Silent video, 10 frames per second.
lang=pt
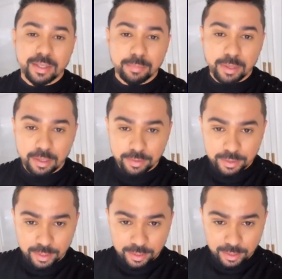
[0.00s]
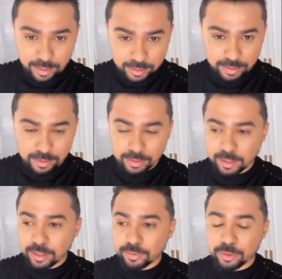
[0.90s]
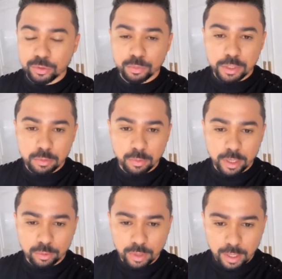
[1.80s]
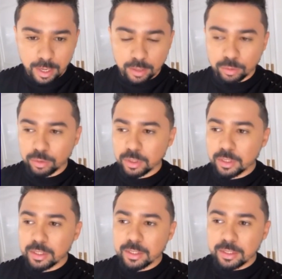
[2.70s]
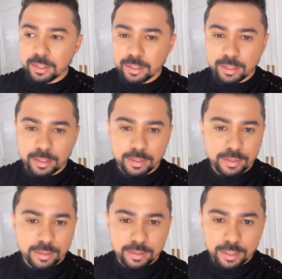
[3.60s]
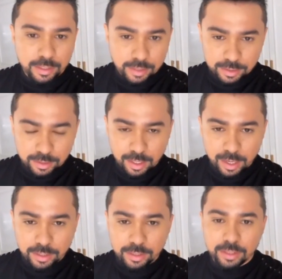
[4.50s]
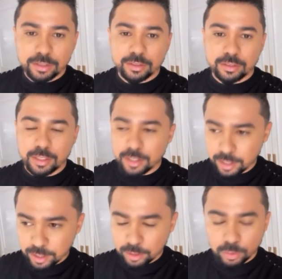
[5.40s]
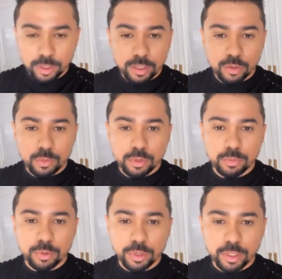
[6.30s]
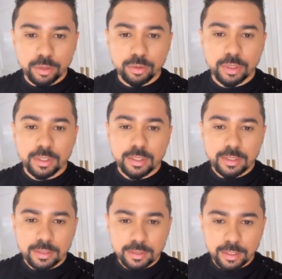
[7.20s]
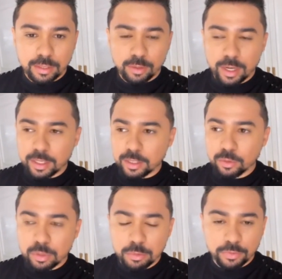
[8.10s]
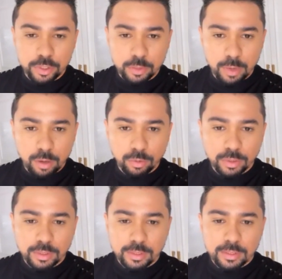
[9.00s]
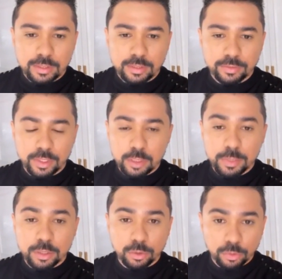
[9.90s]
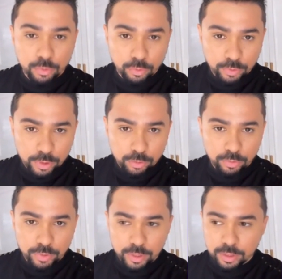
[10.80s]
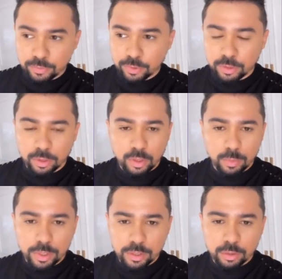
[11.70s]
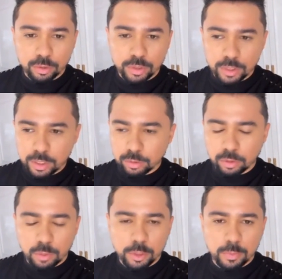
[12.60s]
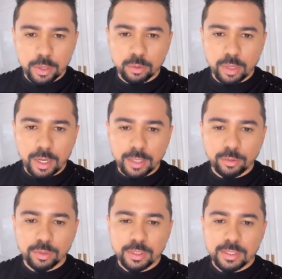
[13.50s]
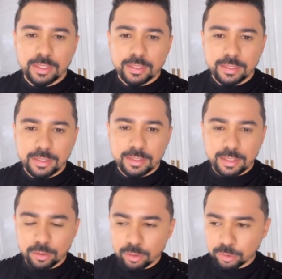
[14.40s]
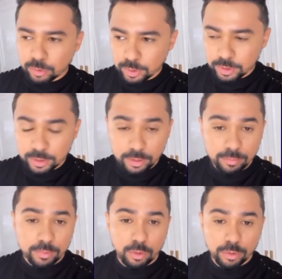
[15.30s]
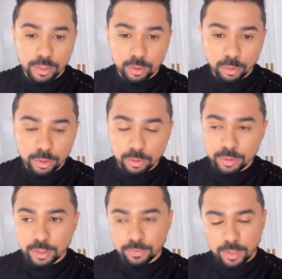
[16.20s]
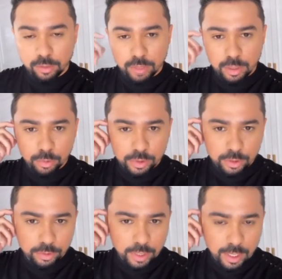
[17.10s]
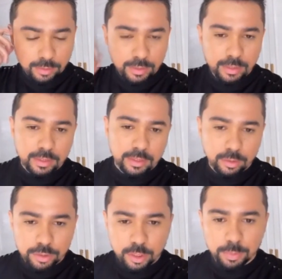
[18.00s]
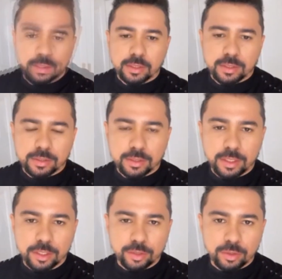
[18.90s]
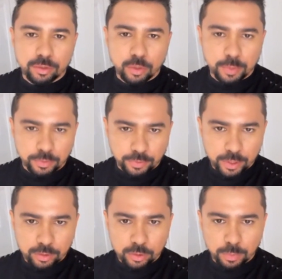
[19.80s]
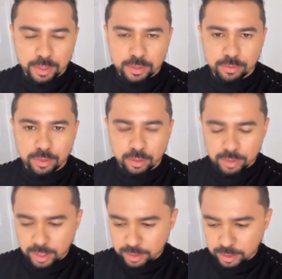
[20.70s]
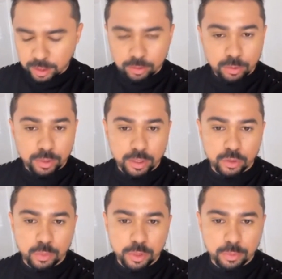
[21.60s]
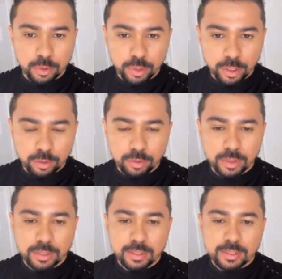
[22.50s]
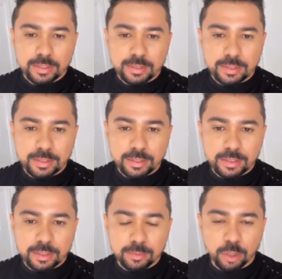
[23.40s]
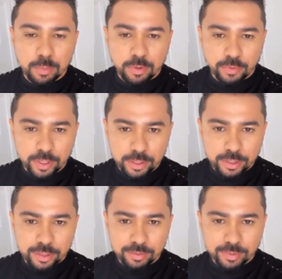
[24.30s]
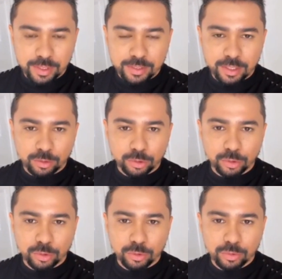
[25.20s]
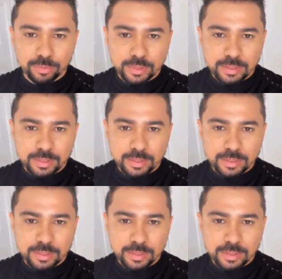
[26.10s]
A palavra certa é essa. Né? Fui, no mínimo, mal educado, é, é, sem necessidade. Errei, estou aqui assumindo meu erro. Né? Um cara que nunca me fez mal. Infelizmente, quando vi o vídeo, vi que fui totalmente grosseiro, totalmente mal educado e eu não sou assim. Ontem à noite consegui falar com o cremosinho já. Eu tinha... É isso, não sou perfeito, sou passivo de erros e acertos, estou aqui assumindo meu erro. E bola para frente, né? Segue o jogo.